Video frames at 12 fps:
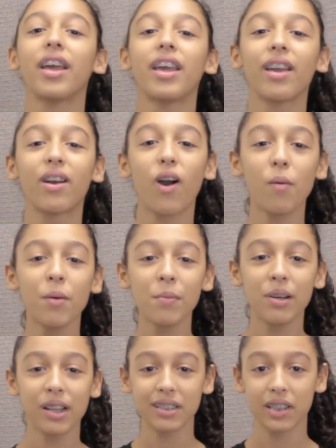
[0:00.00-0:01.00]
Em
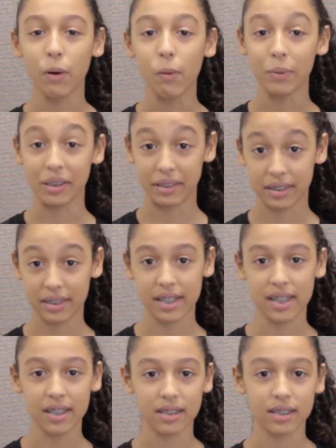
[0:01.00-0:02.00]
comemoração ao mês das
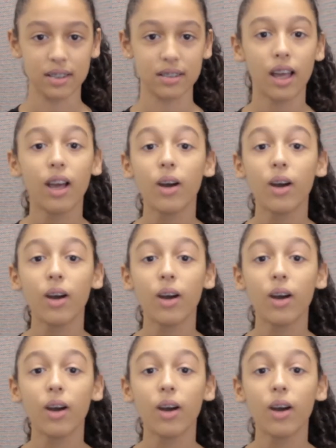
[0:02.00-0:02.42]
crianças,